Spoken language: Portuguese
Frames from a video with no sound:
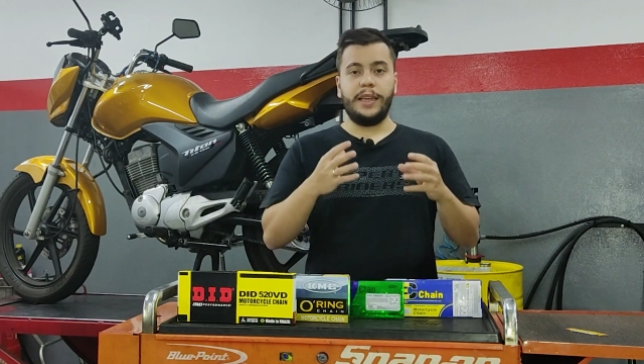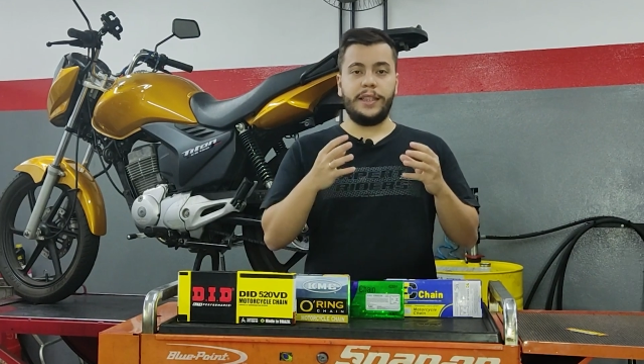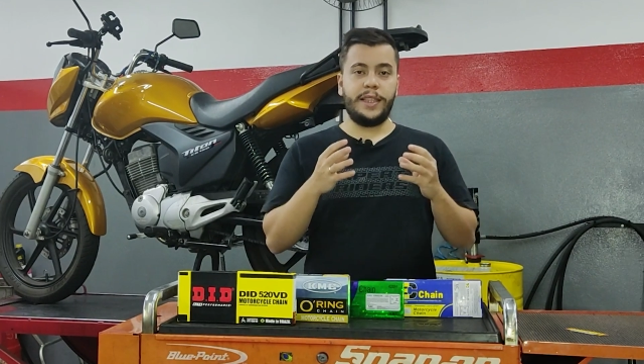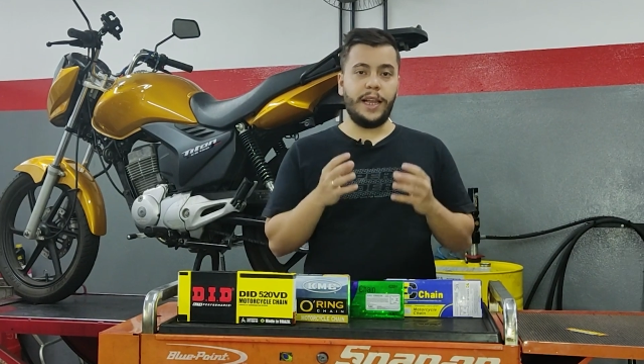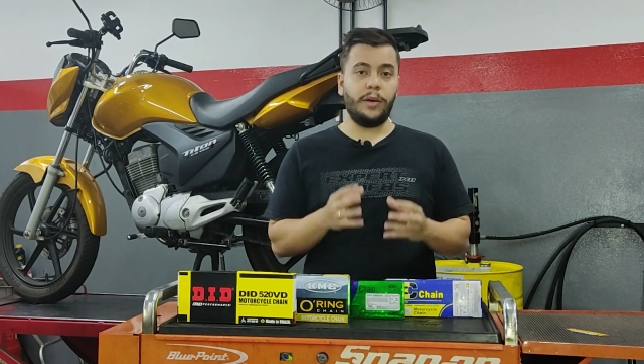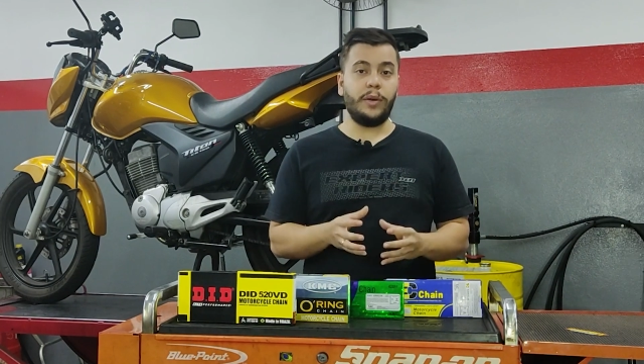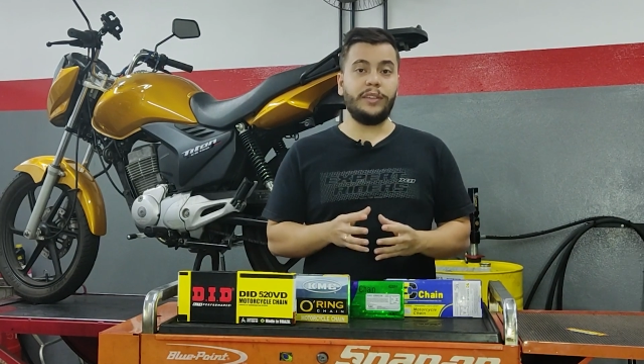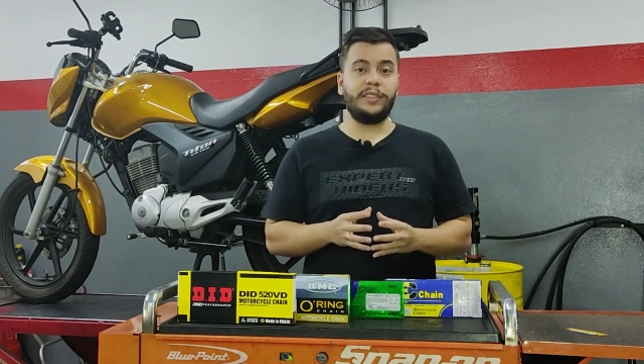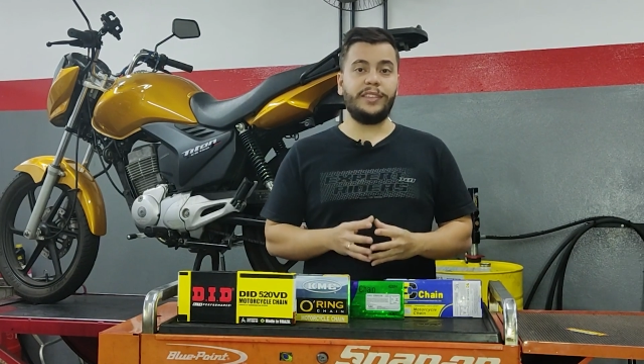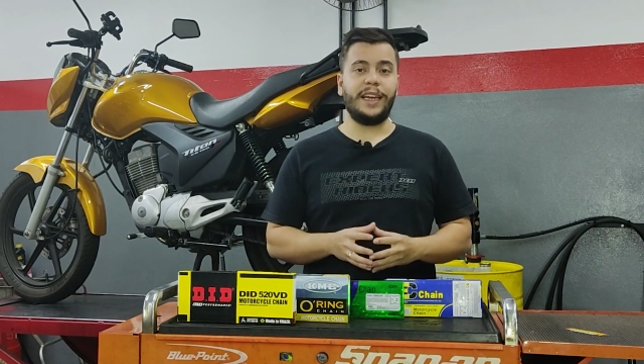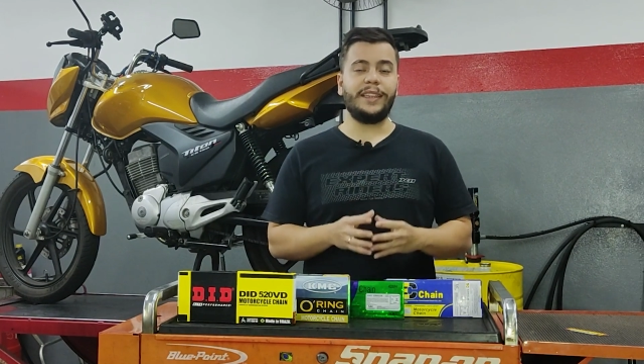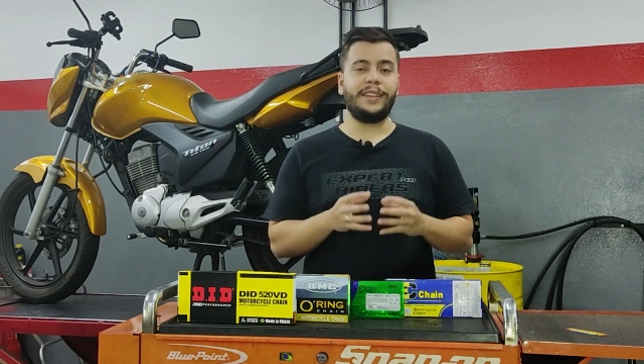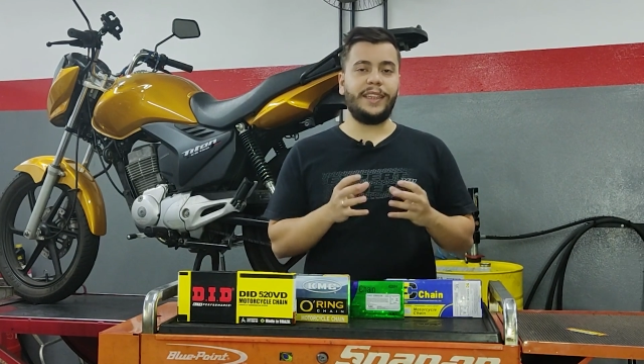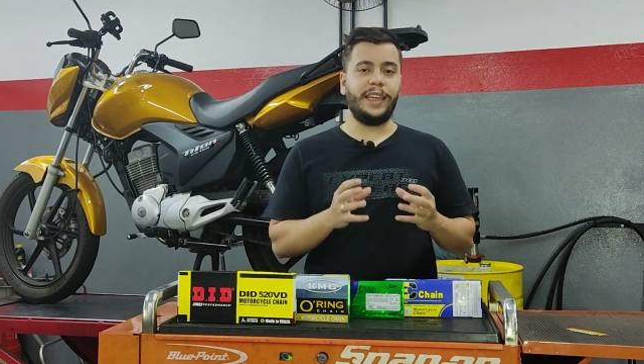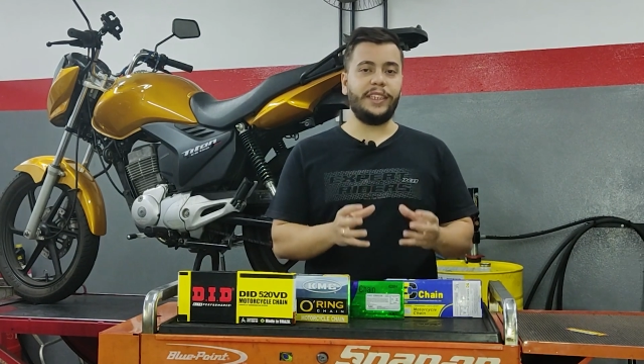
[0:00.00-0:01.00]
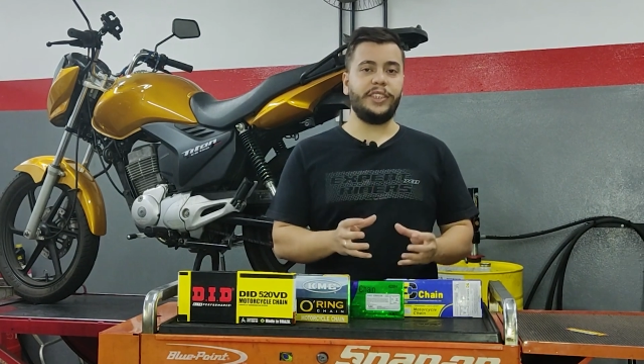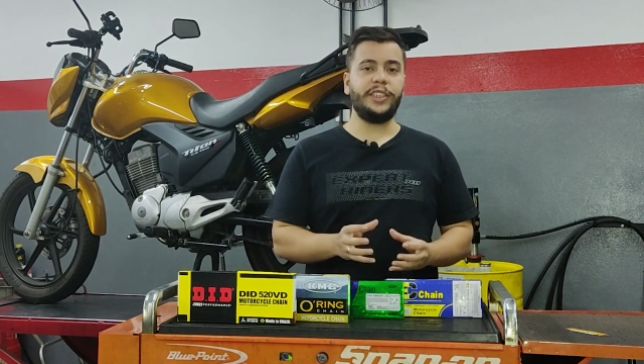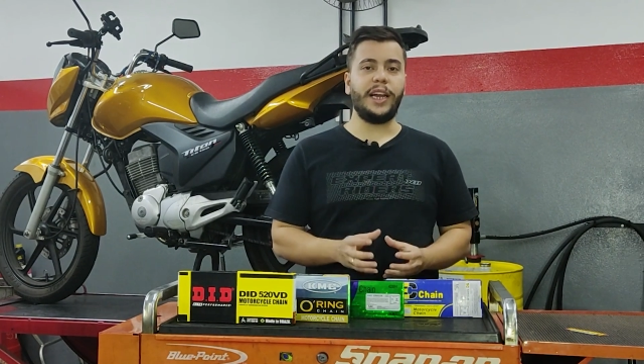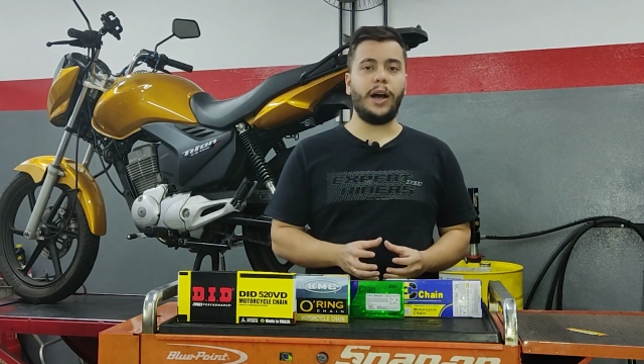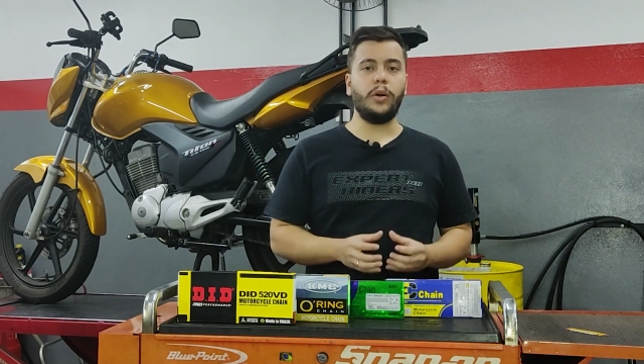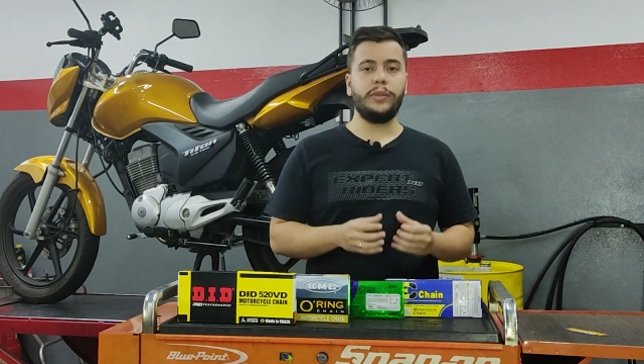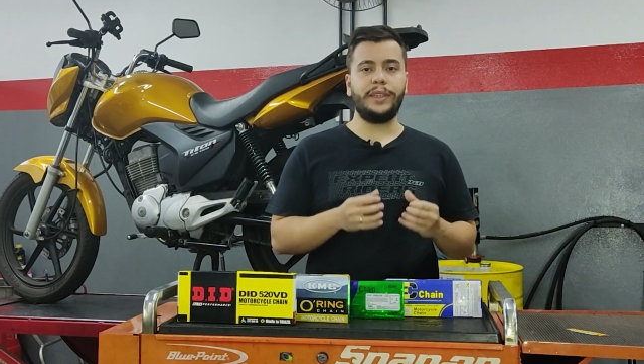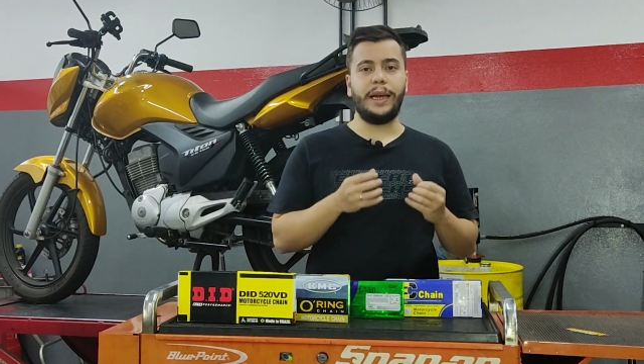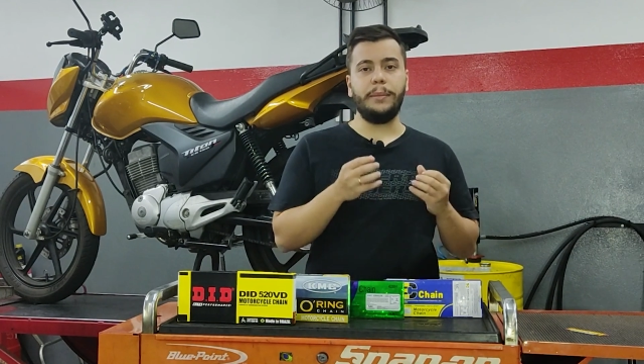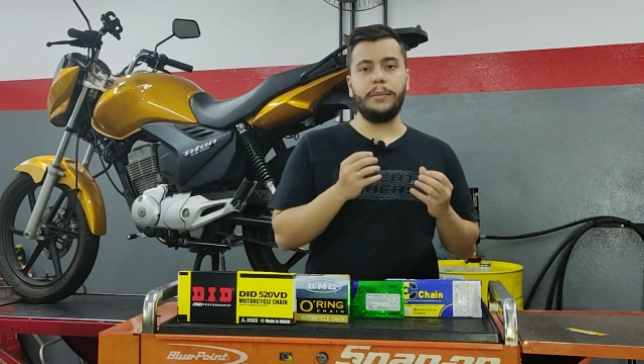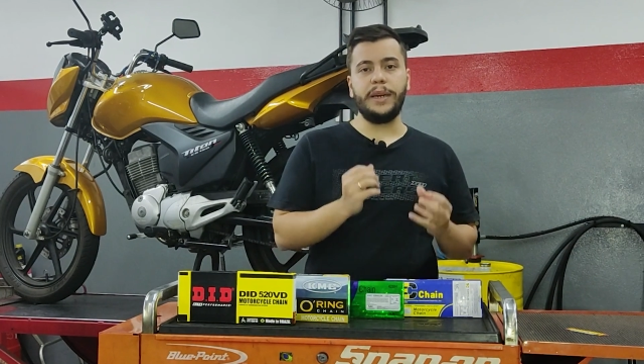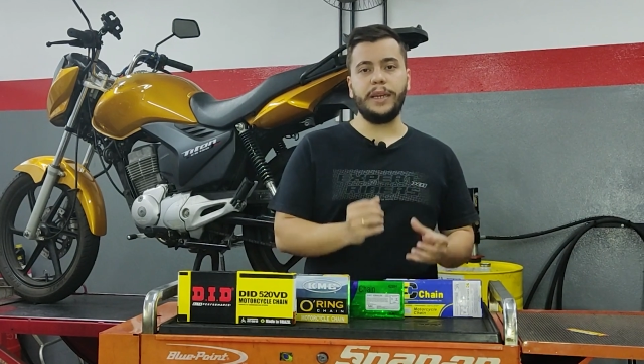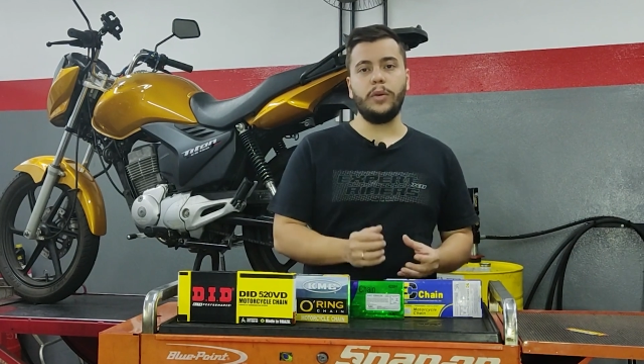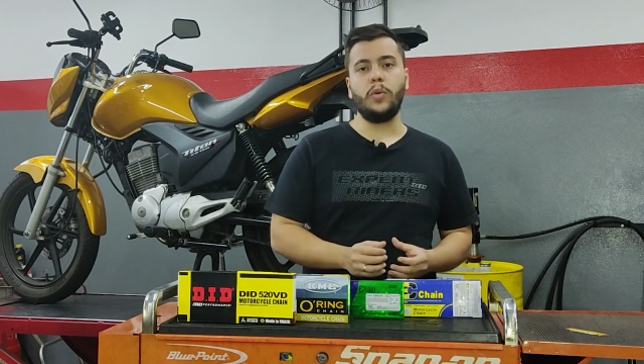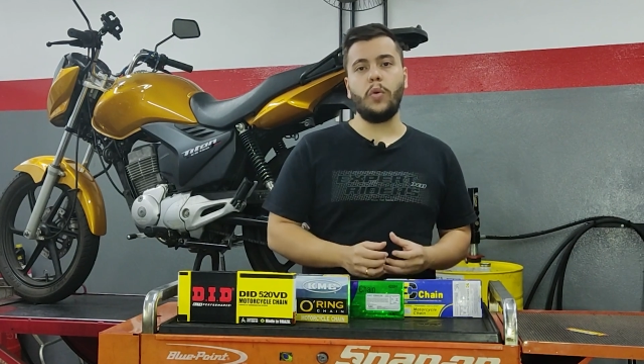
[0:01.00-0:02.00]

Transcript: Então se atente ao tamanho